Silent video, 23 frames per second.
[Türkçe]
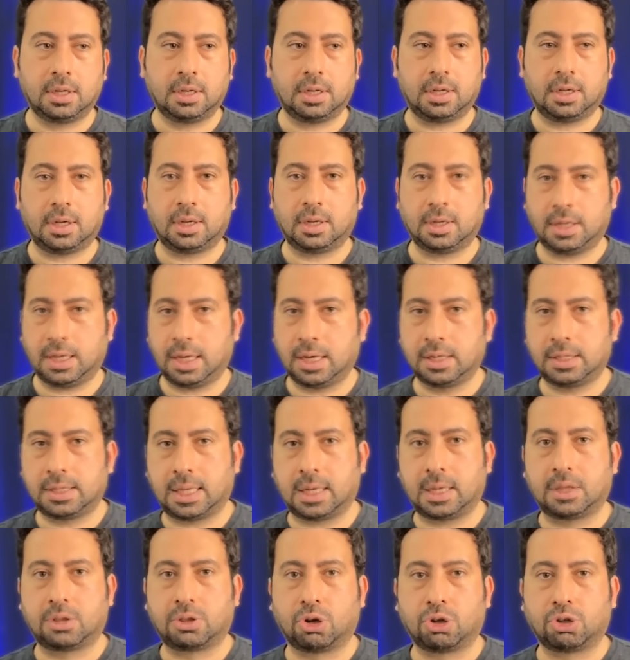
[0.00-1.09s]
E, yeni
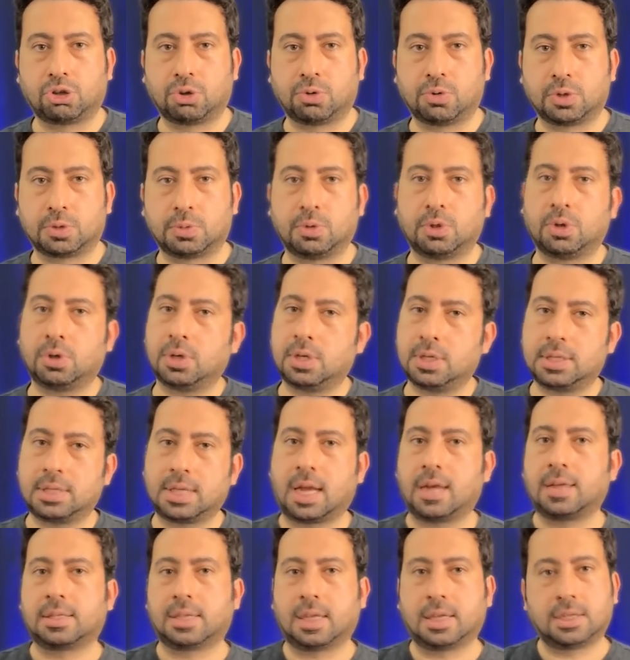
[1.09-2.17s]
teknik direktörümüz bu.
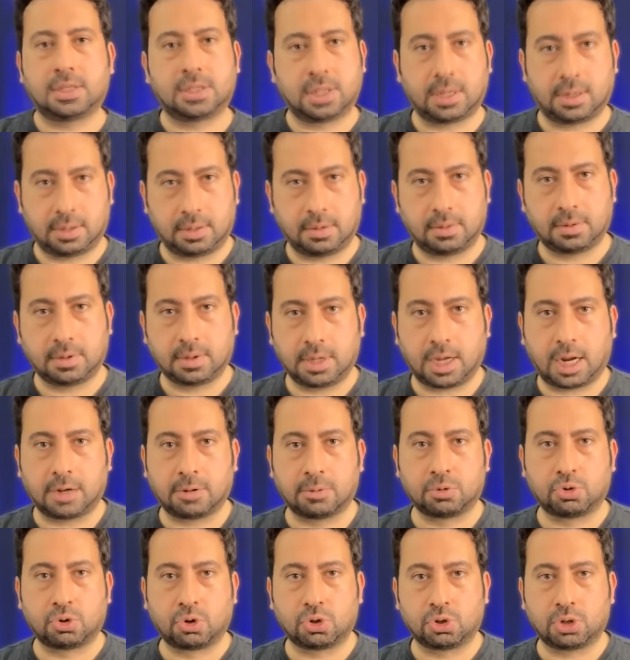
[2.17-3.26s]
İstersen işte
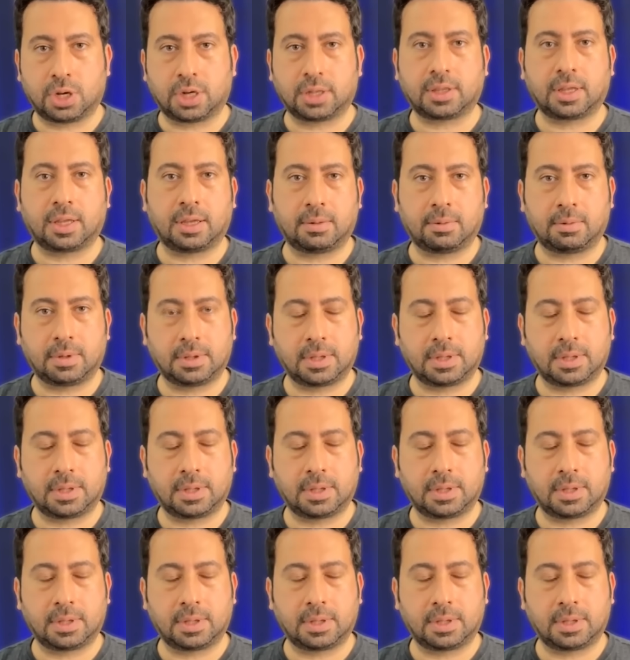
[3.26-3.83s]
yardımcı hoca olarak de-